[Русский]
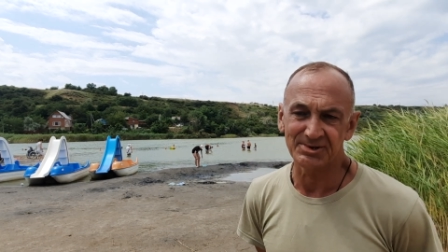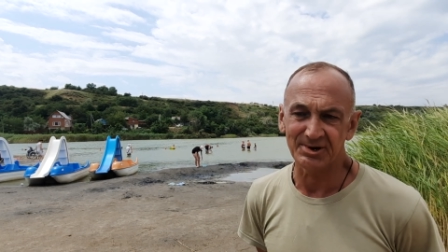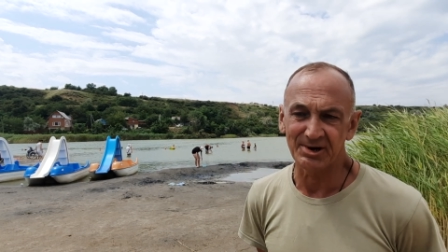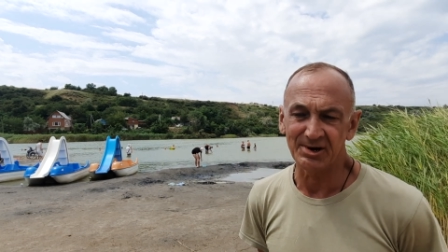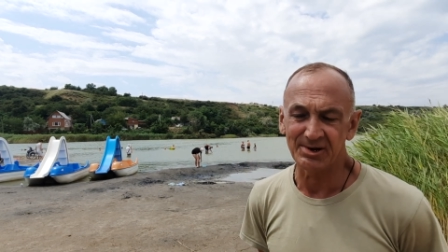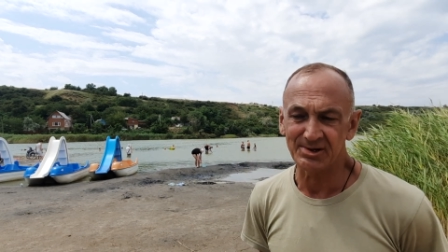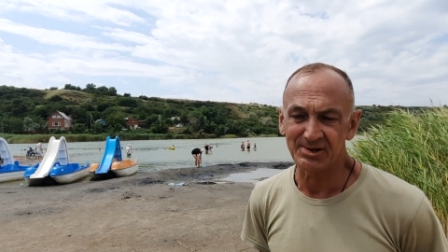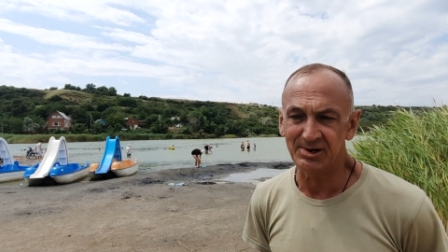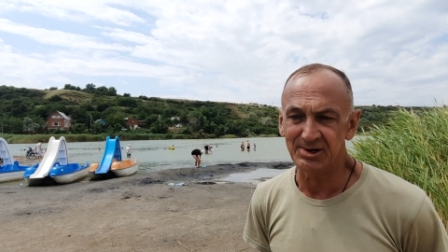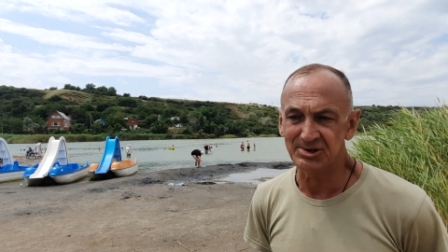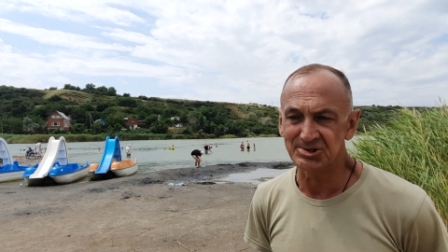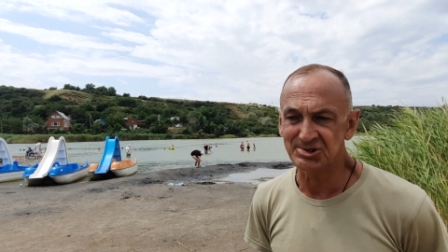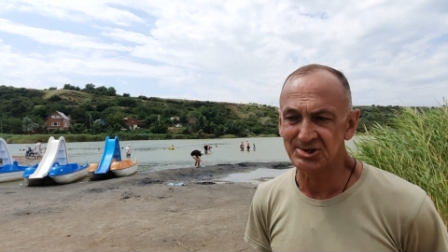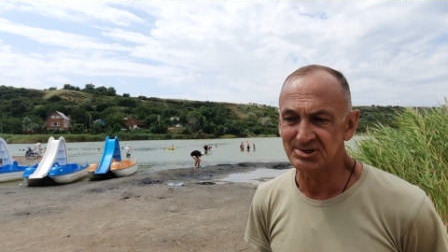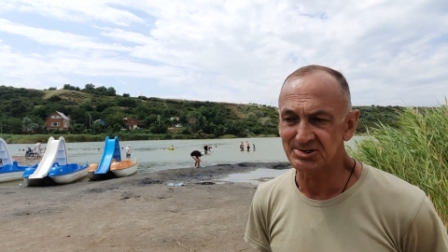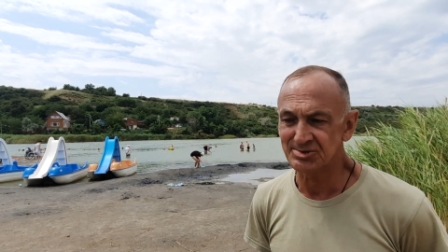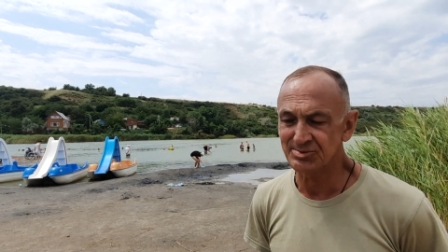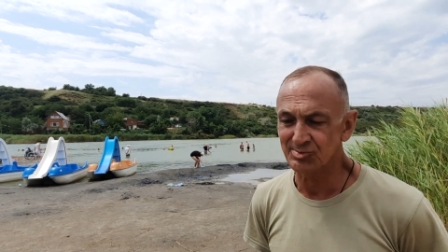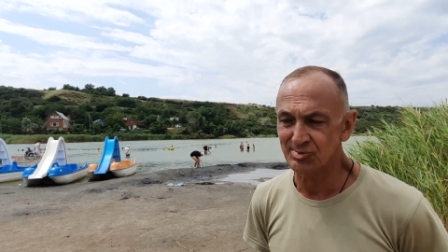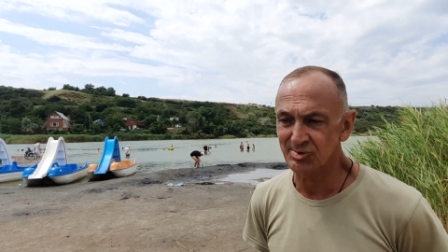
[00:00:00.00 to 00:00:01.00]
тракт
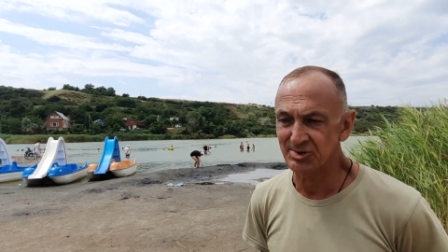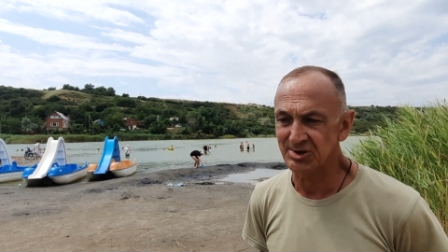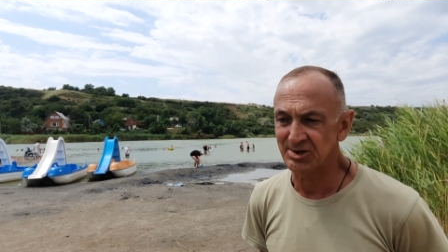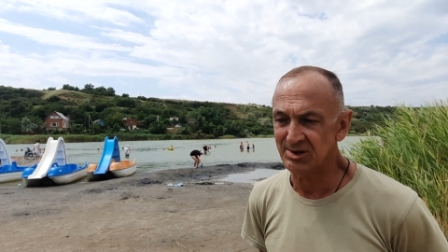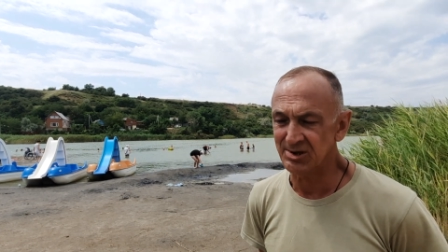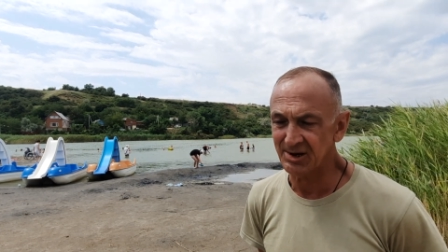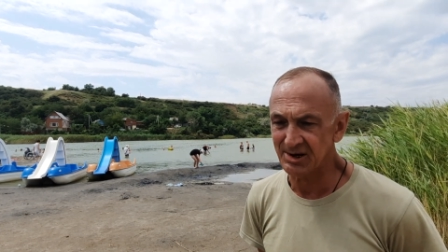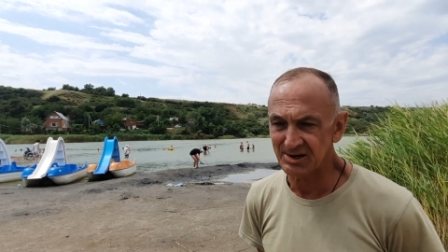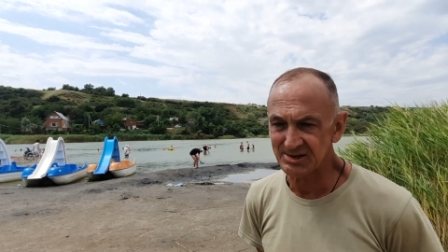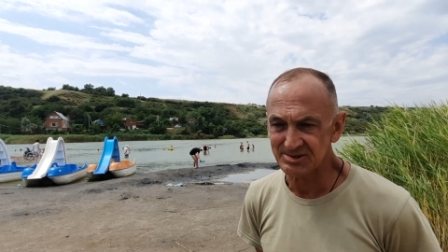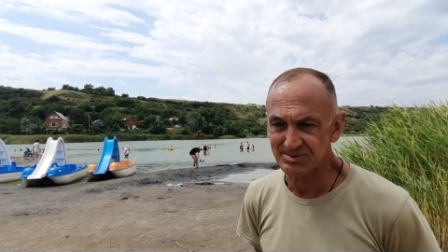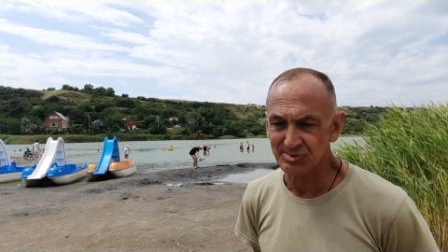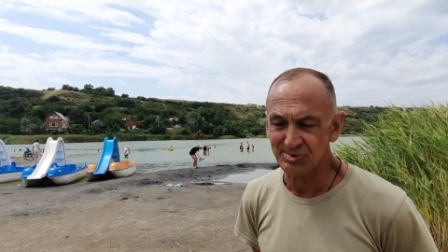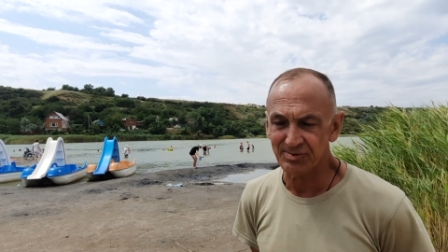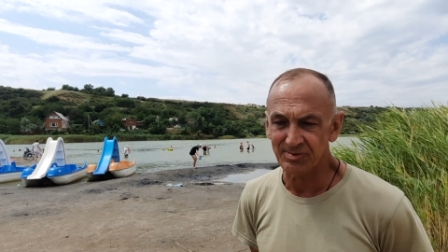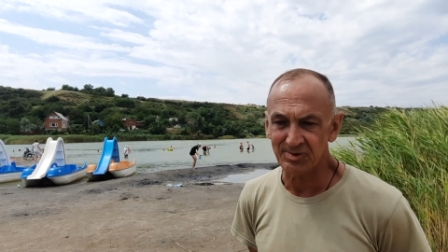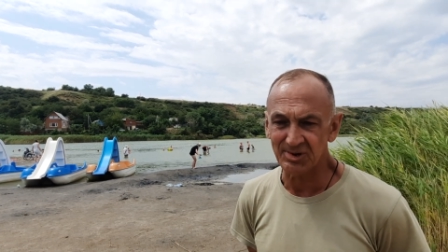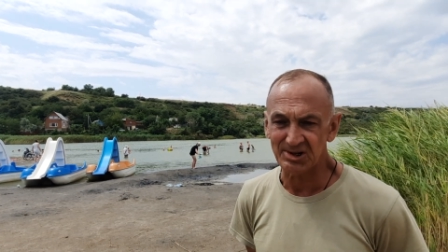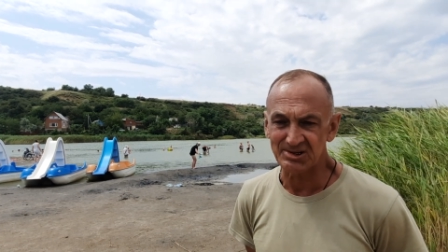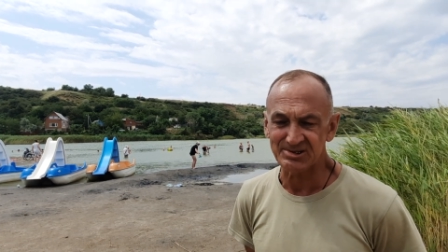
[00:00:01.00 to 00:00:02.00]
лечат свой, язву
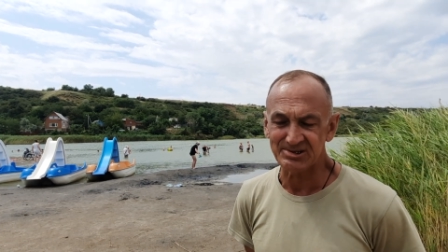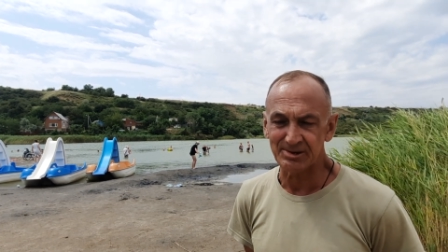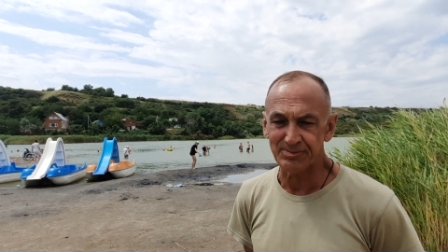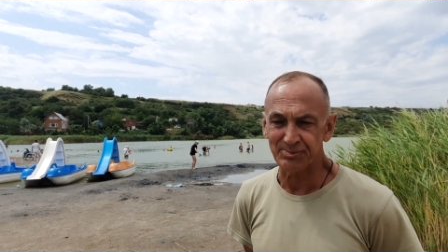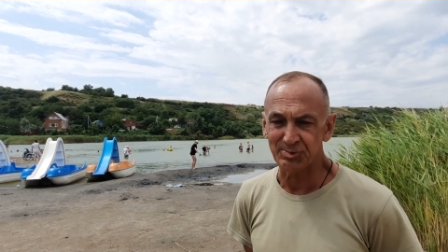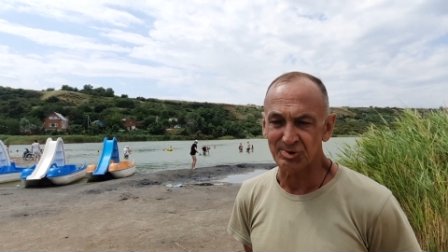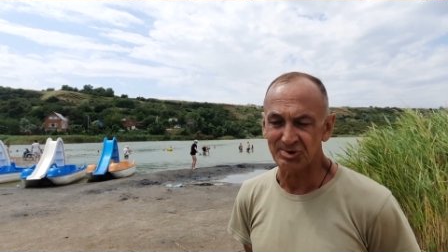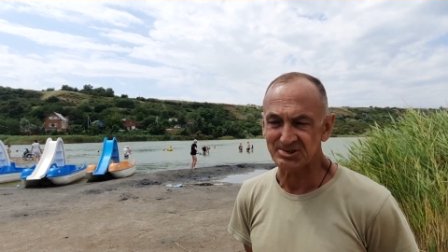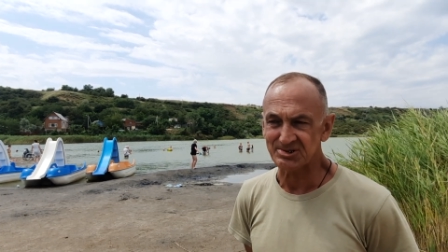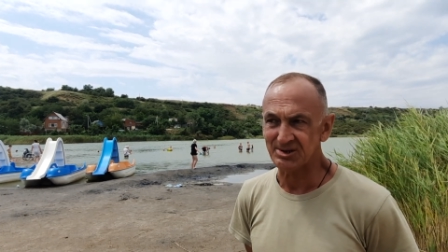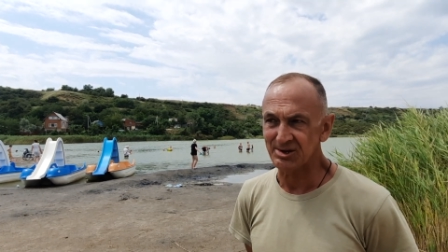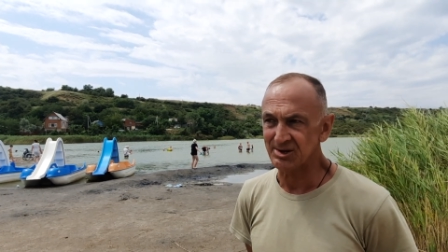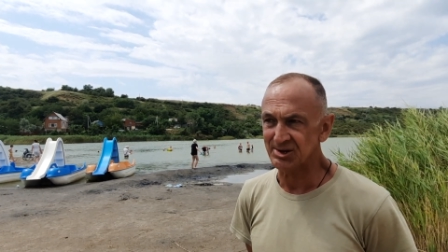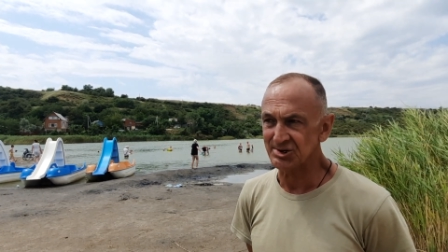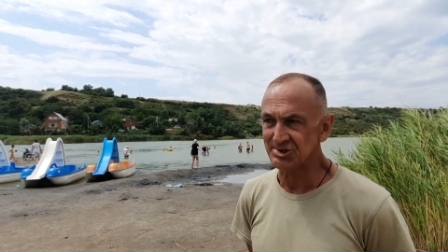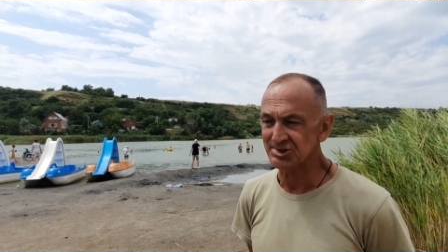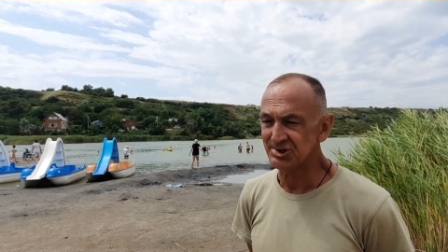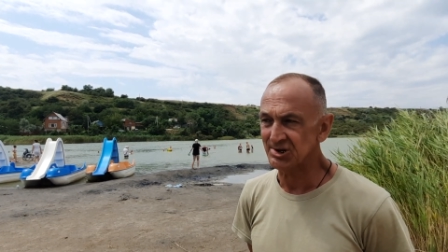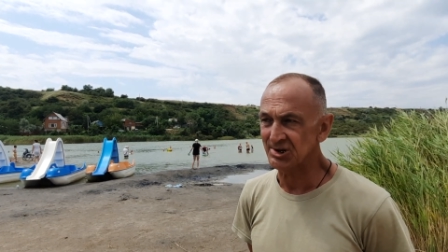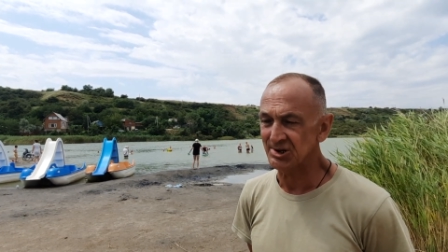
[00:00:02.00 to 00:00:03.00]
12-перстной
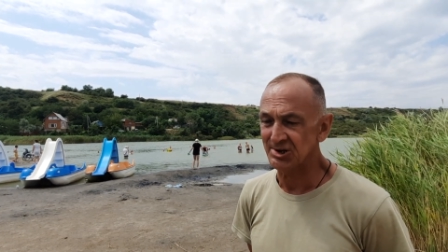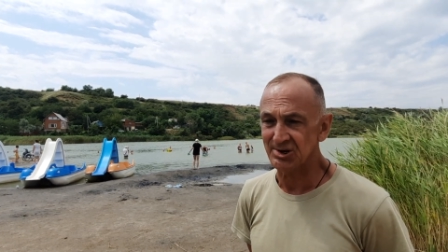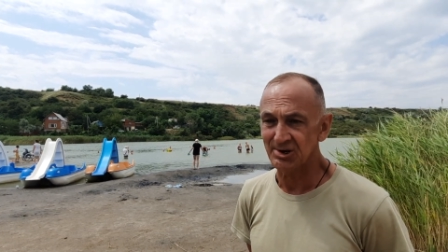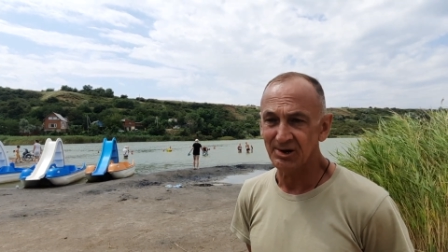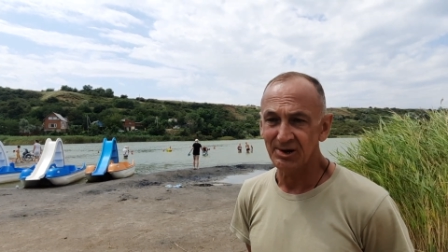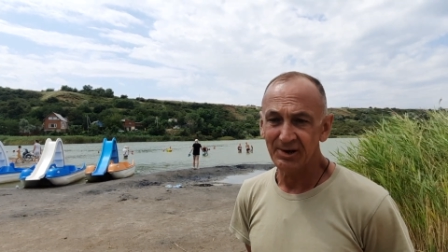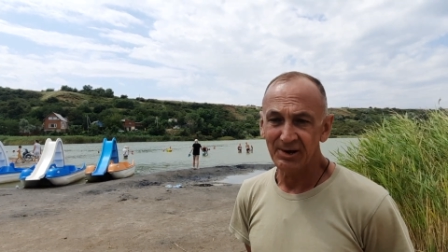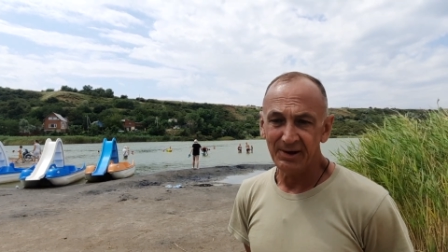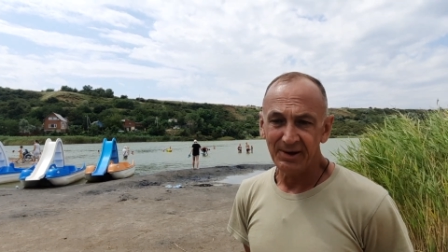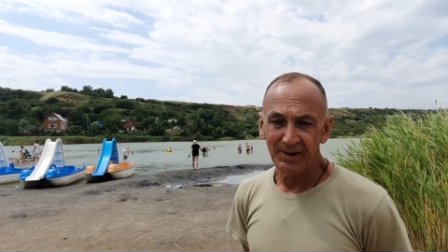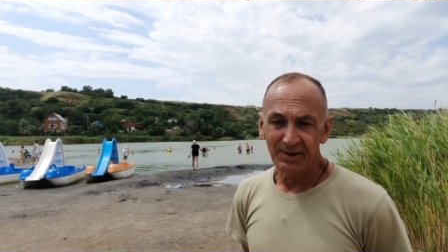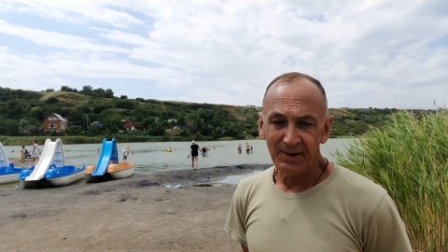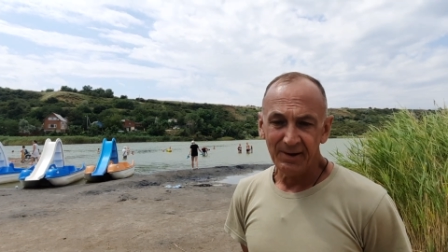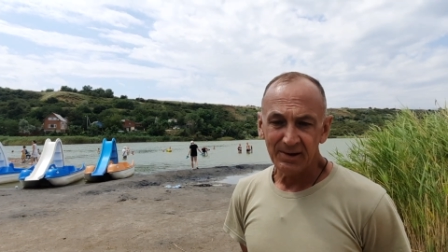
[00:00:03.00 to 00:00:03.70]
кишки. себе!